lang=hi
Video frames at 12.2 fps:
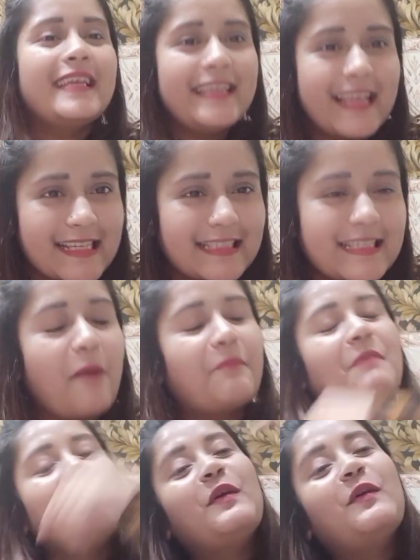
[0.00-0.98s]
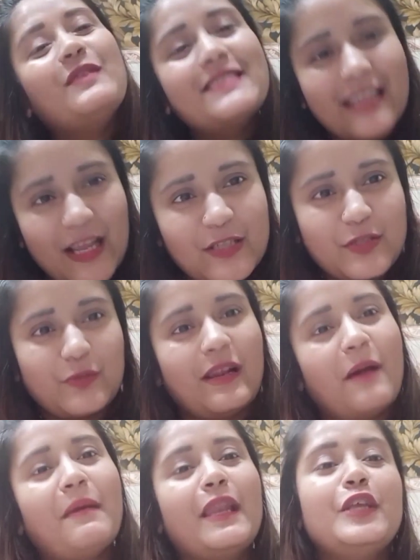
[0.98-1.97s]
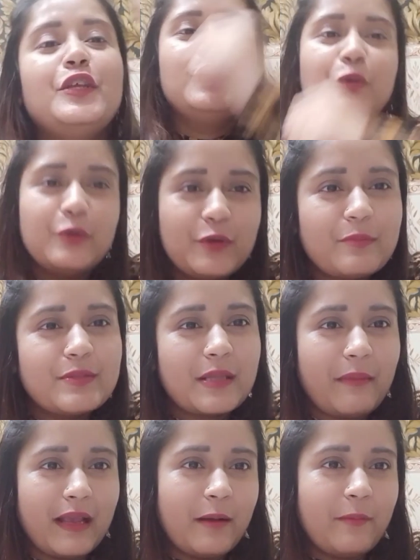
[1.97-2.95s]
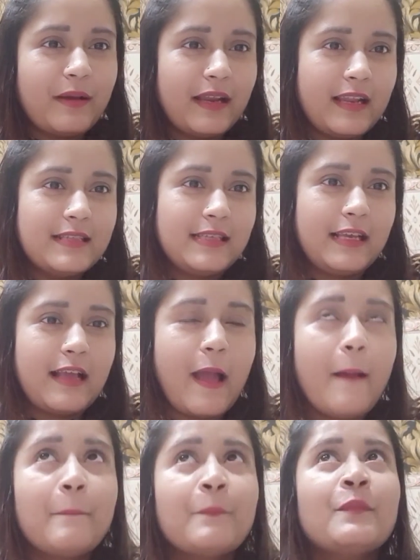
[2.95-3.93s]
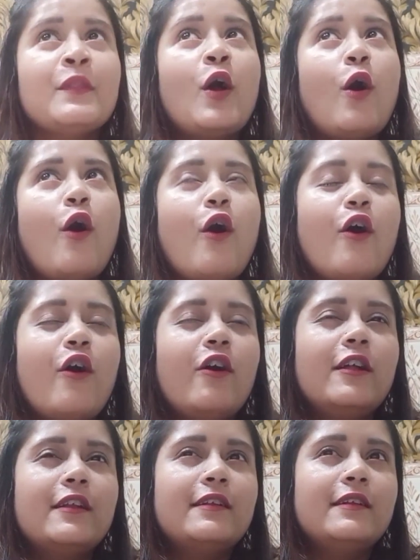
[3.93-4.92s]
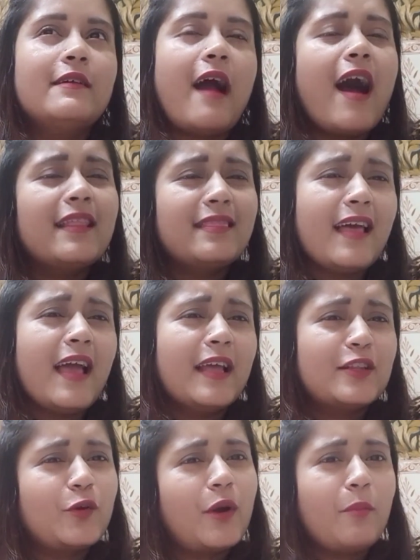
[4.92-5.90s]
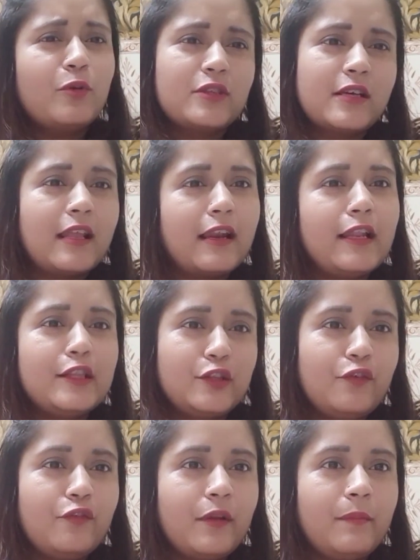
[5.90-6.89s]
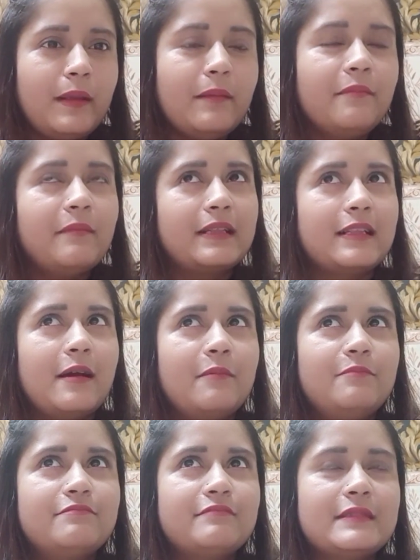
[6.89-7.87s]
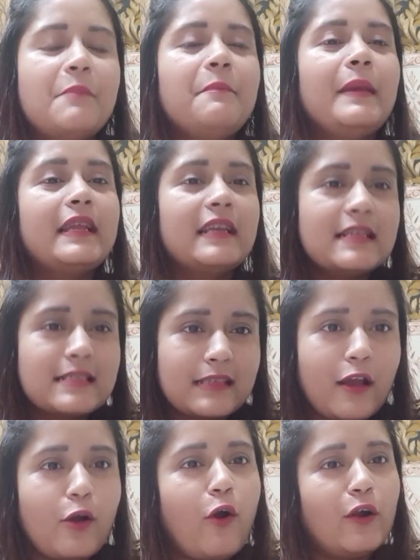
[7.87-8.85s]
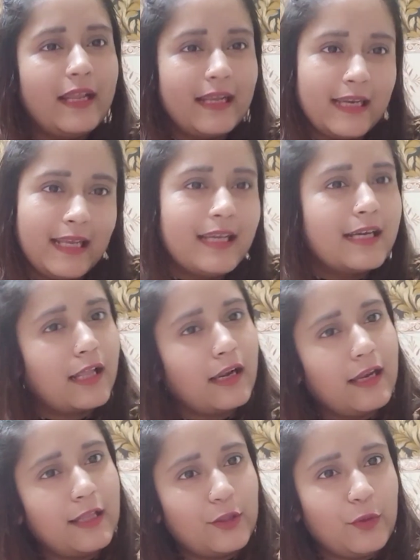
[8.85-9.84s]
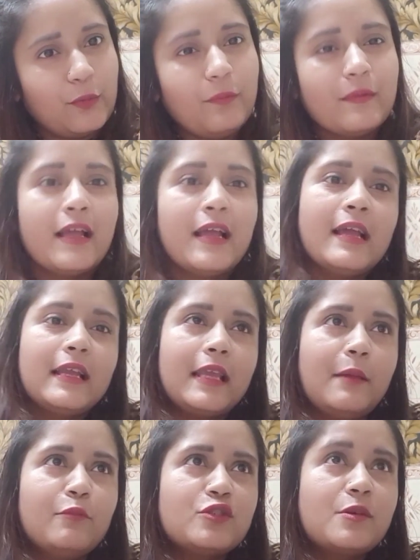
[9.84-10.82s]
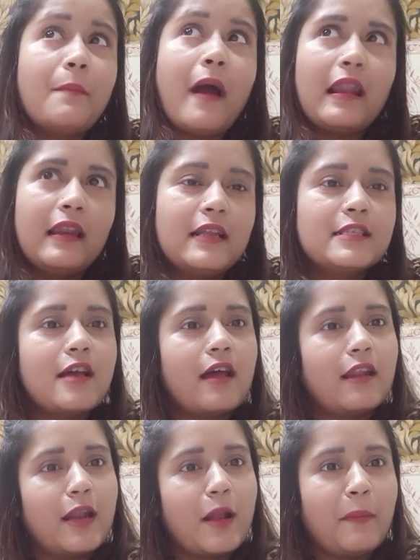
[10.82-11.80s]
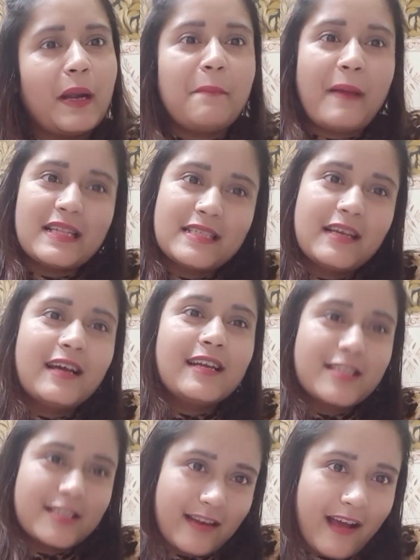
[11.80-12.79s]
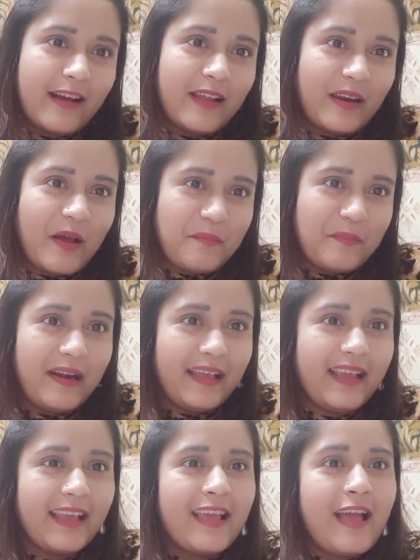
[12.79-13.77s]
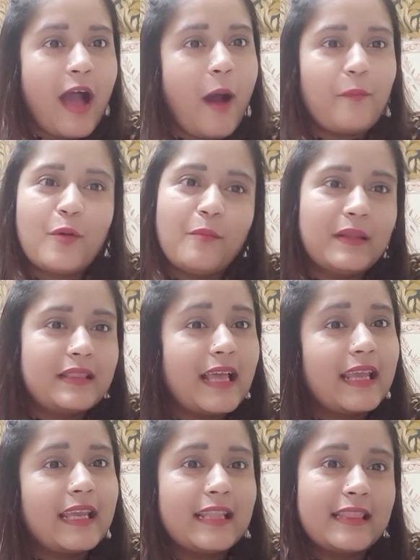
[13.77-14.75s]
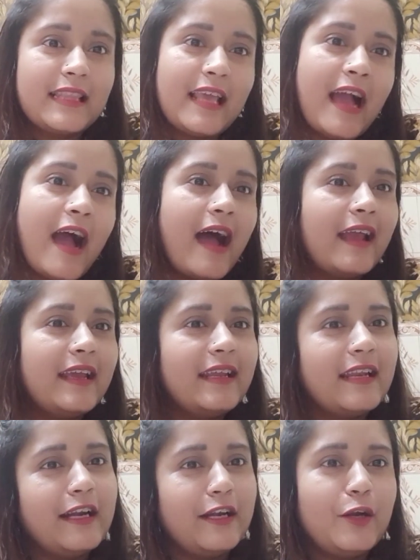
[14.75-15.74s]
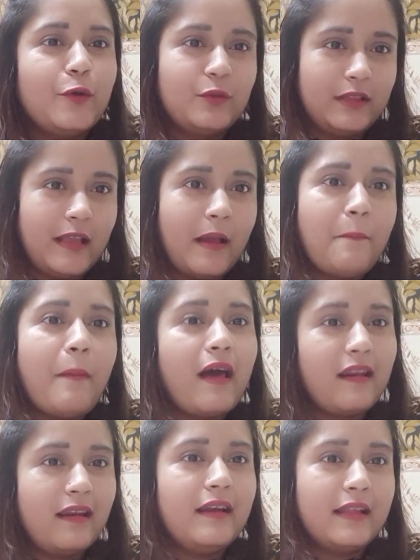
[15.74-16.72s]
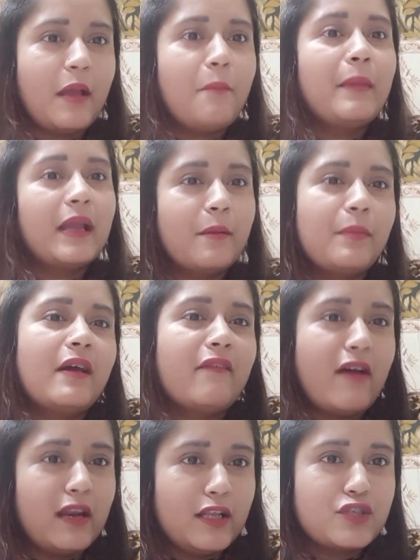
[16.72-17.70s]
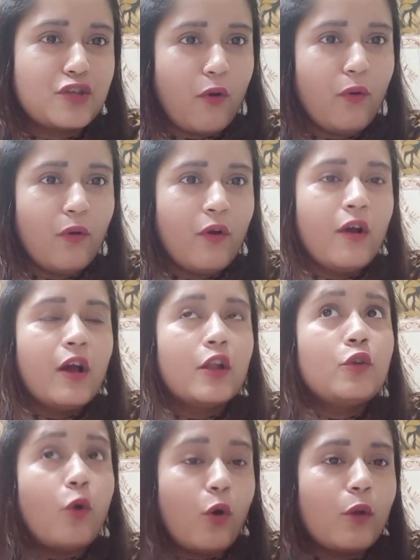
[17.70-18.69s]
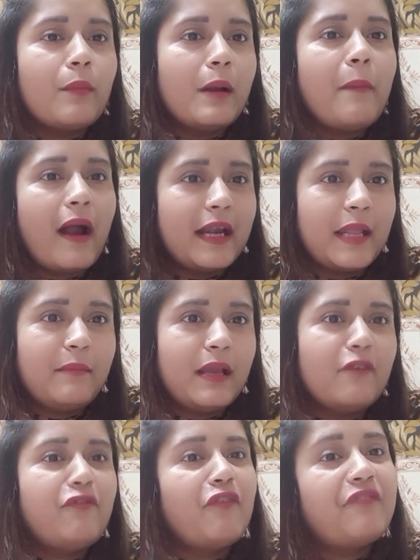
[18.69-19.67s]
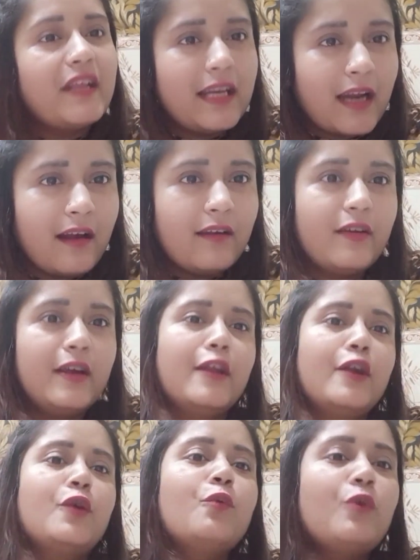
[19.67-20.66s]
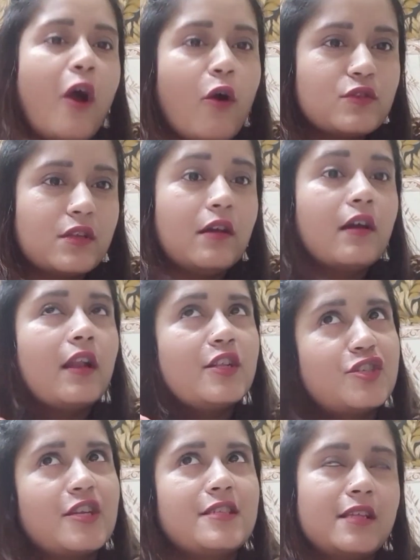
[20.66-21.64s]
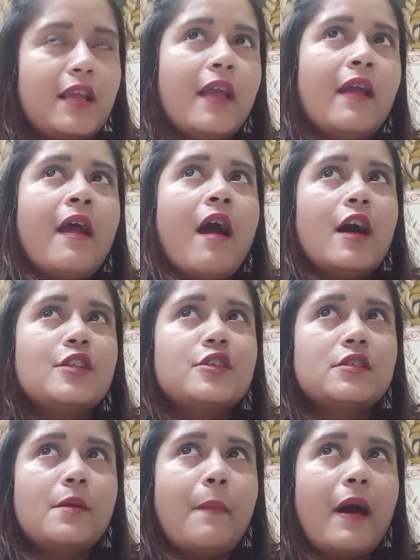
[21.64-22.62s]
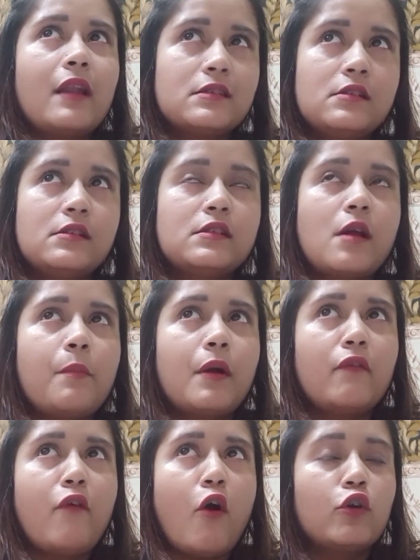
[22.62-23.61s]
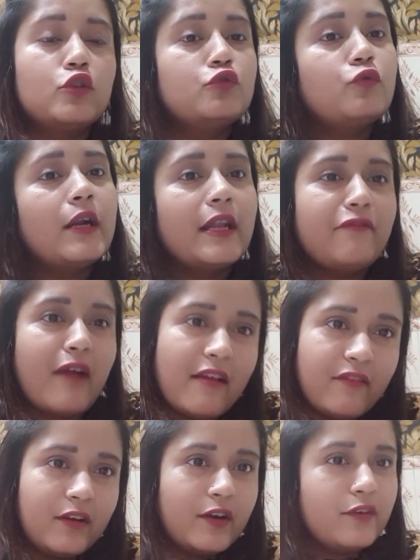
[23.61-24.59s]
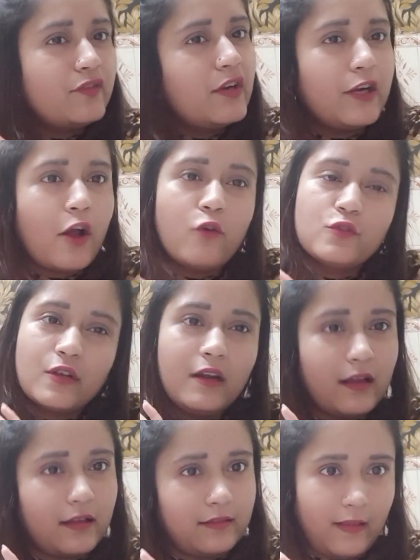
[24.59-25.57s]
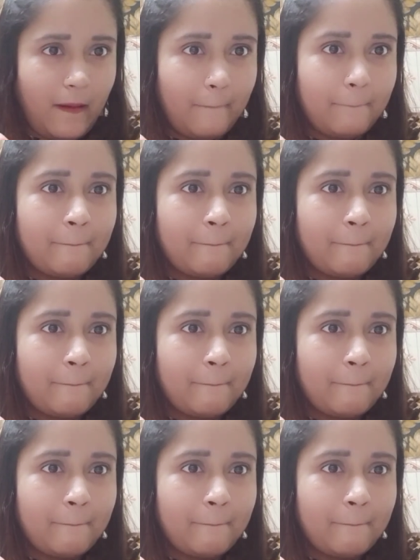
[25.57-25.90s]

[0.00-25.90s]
यस yes, आपने बिल्कुल सही सुना मैंने यूट्यूब से मेकअप करना सीखा है और आता है थोड़ा बहुत कर लेती हूँ फिर भी मतलब बिगनर्स के अकॉर्डिंगली कर लेती हूँ कि मुझे पार्लर जाना ना पड़े पैसे खर्च ना करना पड़े आपको पता है कितने हाई रेटेड होते हैं पार्लर के आप मेकअप करवाने जाओ नॉर्मल पार्टी मेकअप फिफ्टीन हंड्रेड या टू थाउजेंड अगर अच्छे से अच्छे से पार्लर से आप करवाओगे तो ट्वेंटी फाइव हंड्रेड थ्री थाउजेंड लगते हैं